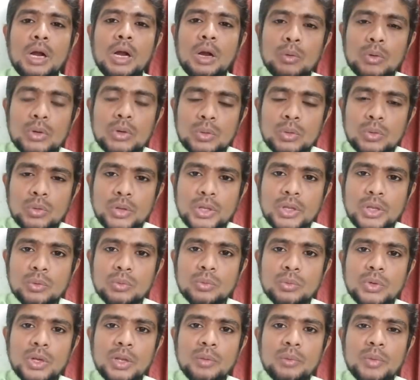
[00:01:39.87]
அவர்களுடைய
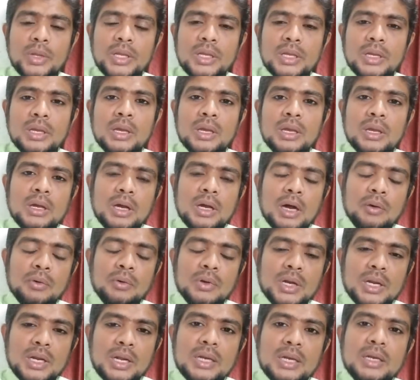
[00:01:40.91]
உரிமை
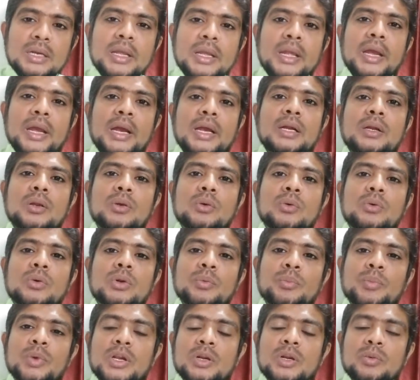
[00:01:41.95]
அவர்களால் கேட்டு
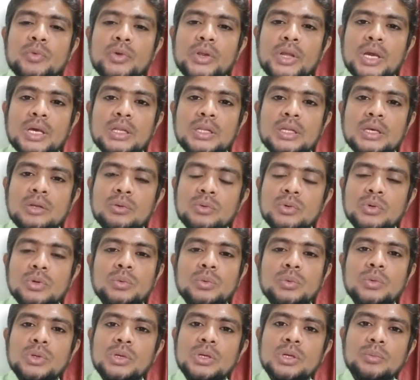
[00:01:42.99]
கூட பெற முடியாத அளவுக்கு
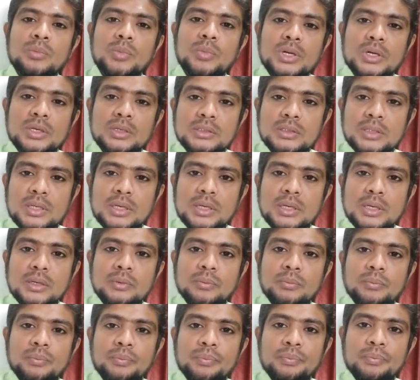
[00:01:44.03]
ஒடுக்கப்பட்டிருந்தாங்க
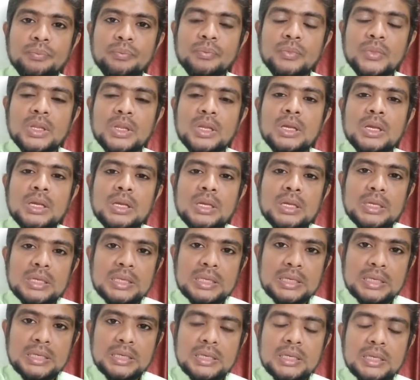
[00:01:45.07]

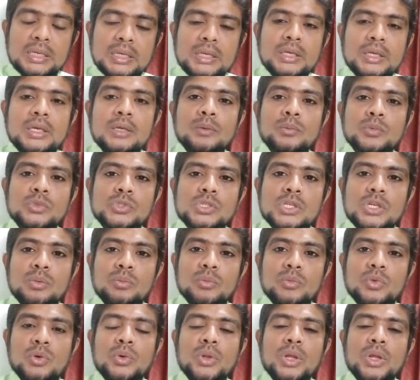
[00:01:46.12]
இன்னைக்கு
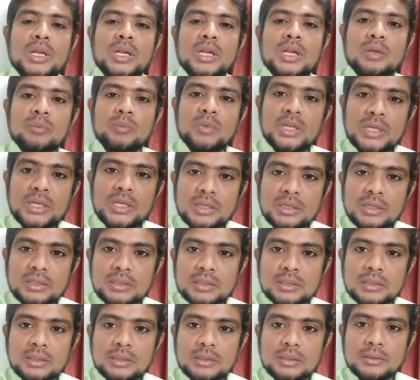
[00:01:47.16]
முஸ்லீம்களுடைய நிலைமை
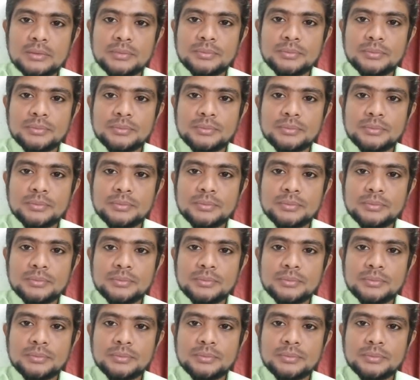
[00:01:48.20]
இதை தான்